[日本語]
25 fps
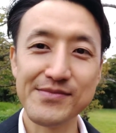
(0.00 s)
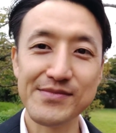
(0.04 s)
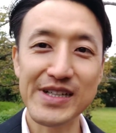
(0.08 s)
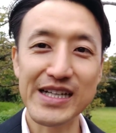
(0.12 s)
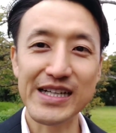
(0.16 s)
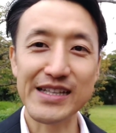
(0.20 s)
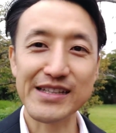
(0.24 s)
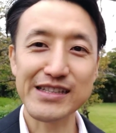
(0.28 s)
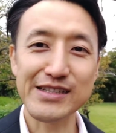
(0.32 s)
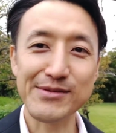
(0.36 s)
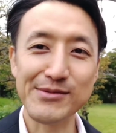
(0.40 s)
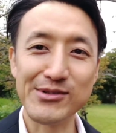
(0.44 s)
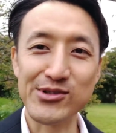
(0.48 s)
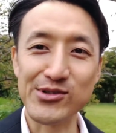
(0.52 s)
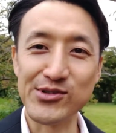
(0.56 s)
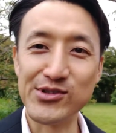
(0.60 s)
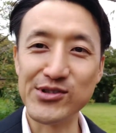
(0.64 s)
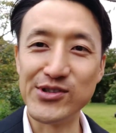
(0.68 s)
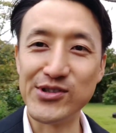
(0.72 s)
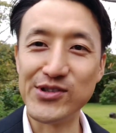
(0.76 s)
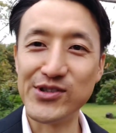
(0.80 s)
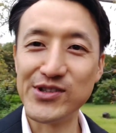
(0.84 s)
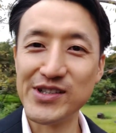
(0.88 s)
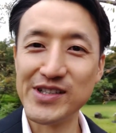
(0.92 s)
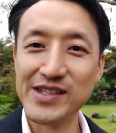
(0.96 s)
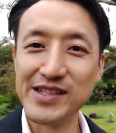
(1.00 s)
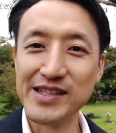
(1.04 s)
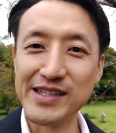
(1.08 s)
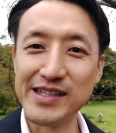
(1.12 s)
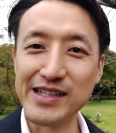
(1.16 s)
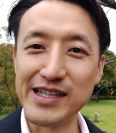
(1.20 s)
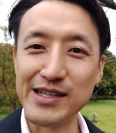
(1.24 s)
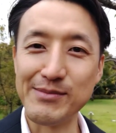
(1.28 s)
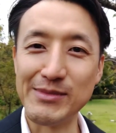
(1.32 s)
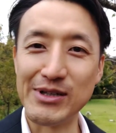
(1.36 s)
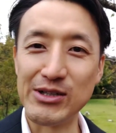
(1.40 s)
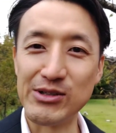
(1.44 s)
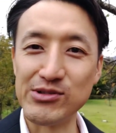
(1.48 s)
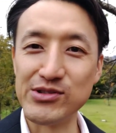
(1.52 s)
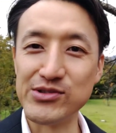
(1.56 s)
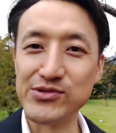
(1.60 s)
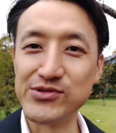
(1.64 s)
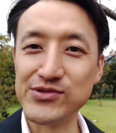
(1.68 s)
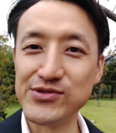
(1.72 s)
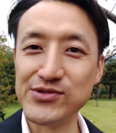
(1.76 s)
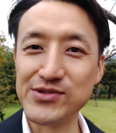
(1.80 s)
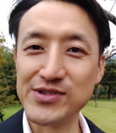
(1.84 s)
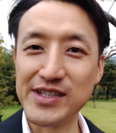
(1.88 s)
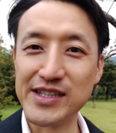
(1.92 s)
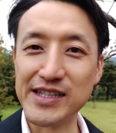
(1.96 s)
あなたもこの今この
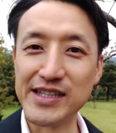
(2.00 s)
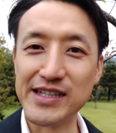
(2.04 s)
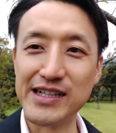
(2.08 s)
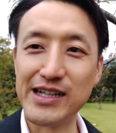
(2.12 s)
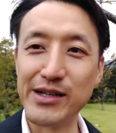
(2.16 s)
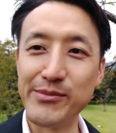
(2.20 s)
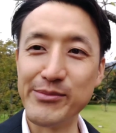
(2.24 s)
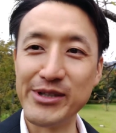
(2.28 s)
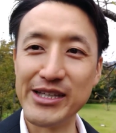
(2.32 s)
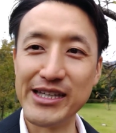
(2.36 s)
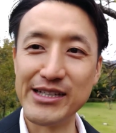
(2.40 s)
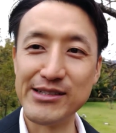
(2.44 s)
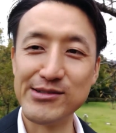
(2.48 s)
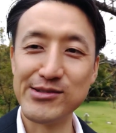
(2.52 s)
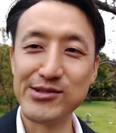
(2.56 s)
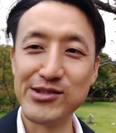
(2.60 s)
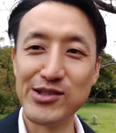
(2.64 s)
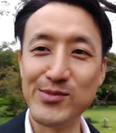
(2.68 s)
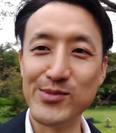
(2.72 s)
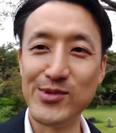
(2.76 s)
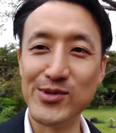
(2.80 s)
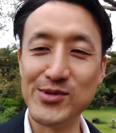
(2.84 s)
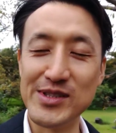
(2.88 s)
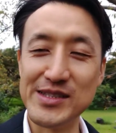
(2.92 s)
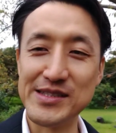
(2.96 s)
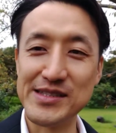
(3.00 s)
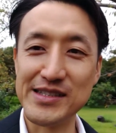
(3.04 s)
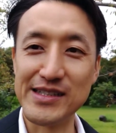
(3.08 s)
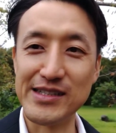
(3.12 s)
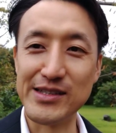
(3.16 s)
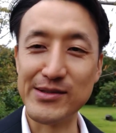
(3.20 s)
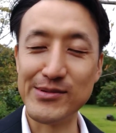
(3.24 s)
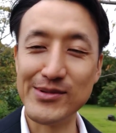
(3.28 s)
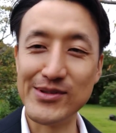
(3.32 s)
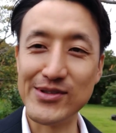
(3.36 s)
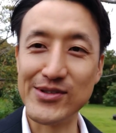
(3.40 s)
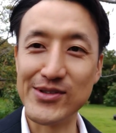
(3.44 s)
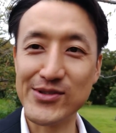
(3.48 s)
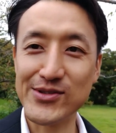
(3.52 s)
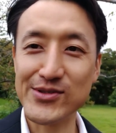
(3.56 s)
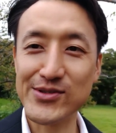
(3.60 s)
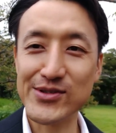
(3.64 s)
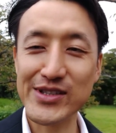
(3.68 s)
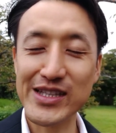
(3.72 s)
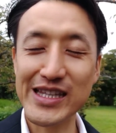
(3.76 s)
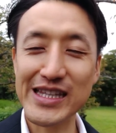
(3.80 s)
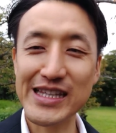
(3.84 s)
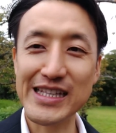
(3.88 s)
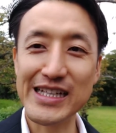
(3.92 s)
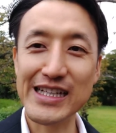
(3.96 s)
風景が見えると思うんですけどもこ
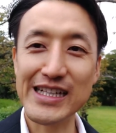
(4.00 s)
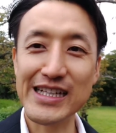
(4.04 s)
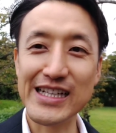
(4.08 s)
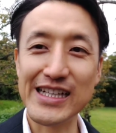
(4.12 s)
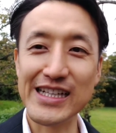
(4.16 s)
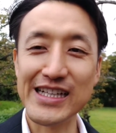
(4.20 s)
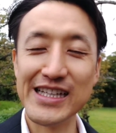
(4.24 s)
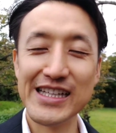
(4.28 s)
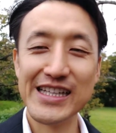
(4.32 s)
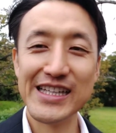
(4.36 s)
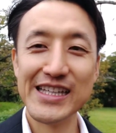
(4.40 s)
ういった